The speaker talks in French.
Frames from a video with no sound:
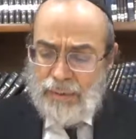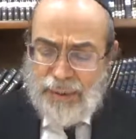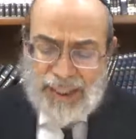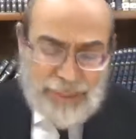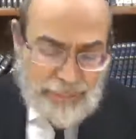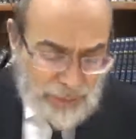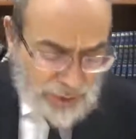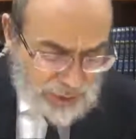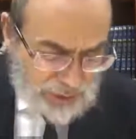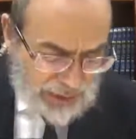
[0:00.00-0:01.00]
par
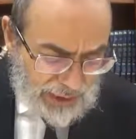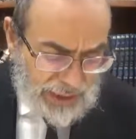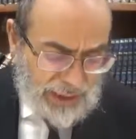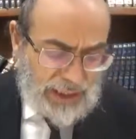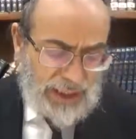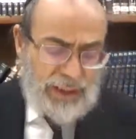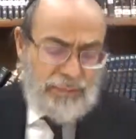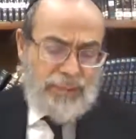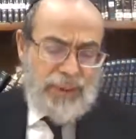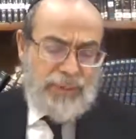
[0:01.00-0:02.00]
rapport à un
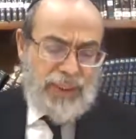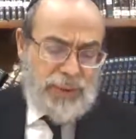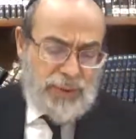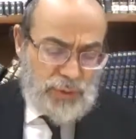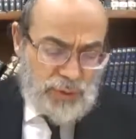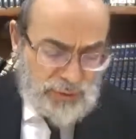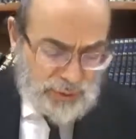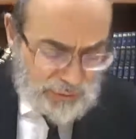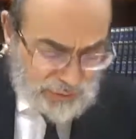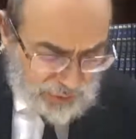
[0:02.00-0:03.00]
bébé qu'on trouve
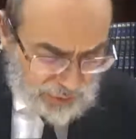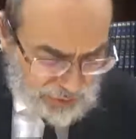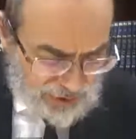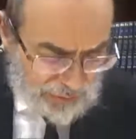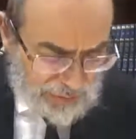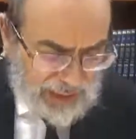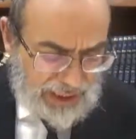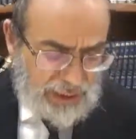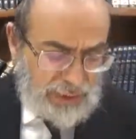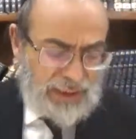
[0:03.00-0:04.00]
dans le ventre de sa
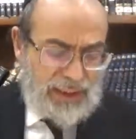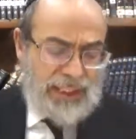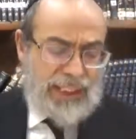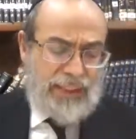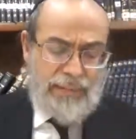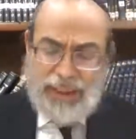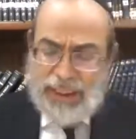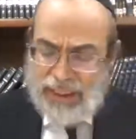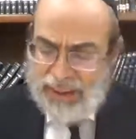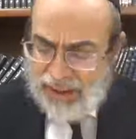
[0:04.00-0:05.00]
mère, donc d'un
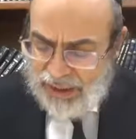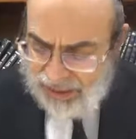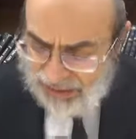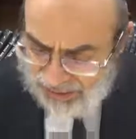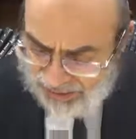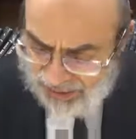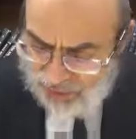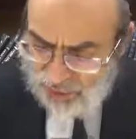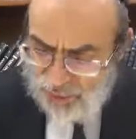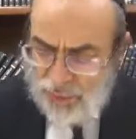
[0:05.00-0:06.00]
animal.
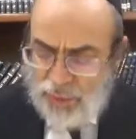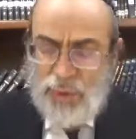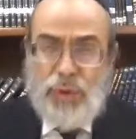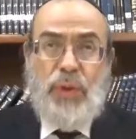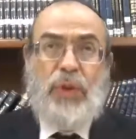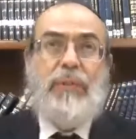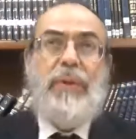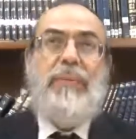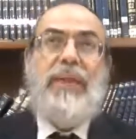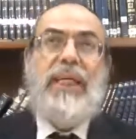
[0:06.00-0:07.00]
Est-ce que le
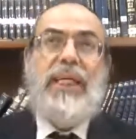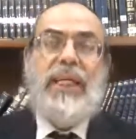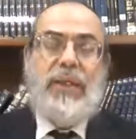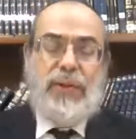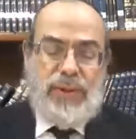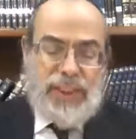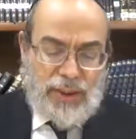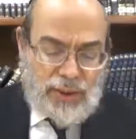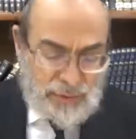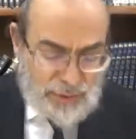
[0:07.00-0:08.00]
bébé, il est
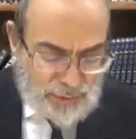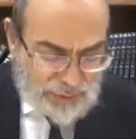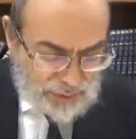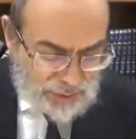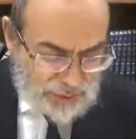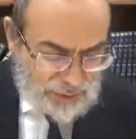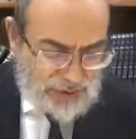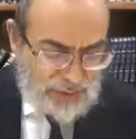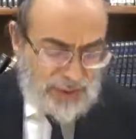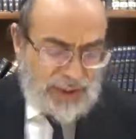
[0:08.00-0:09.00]
considéré comme le même corps de
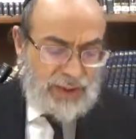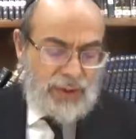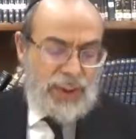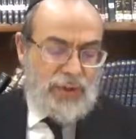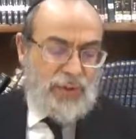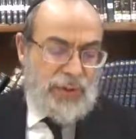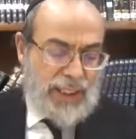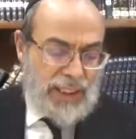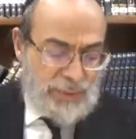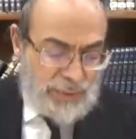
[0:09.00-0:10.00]
sa mère que la tombe
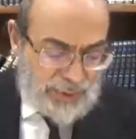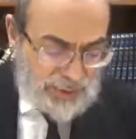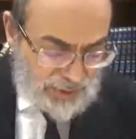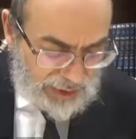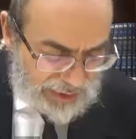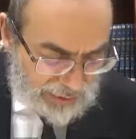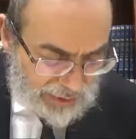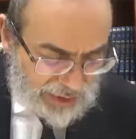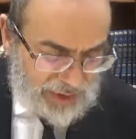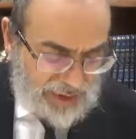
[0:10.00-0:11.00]
A, premier degré de la
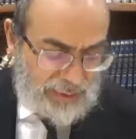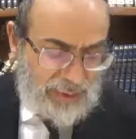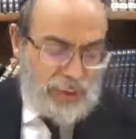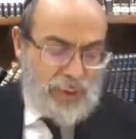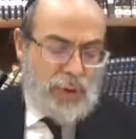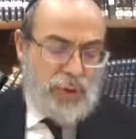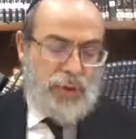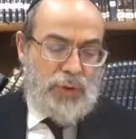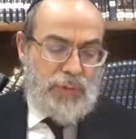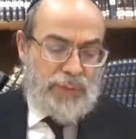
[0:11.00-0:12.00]
mère, c'est la même chose que
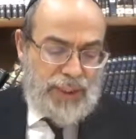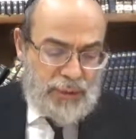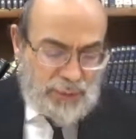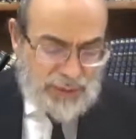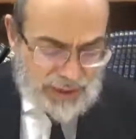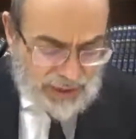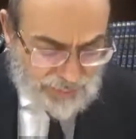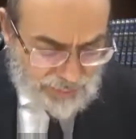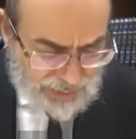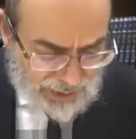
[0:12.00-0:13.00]
du bébé, ou bien